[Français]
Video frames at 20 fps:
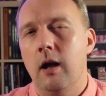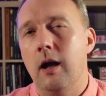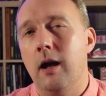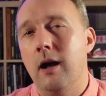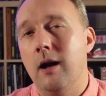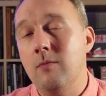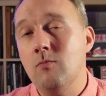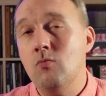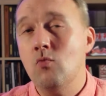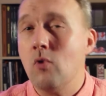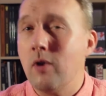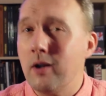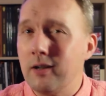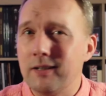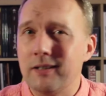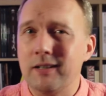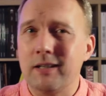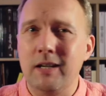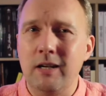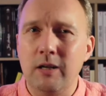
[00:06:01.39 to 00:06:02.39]
à moins
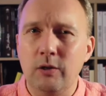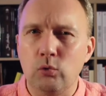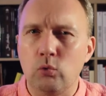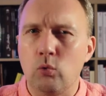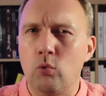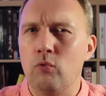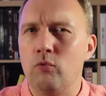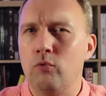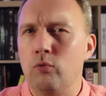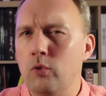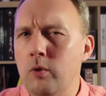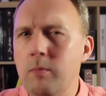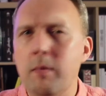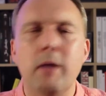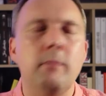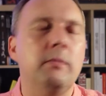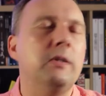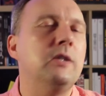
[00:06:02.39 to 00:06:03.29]
qu'il trouve lui-même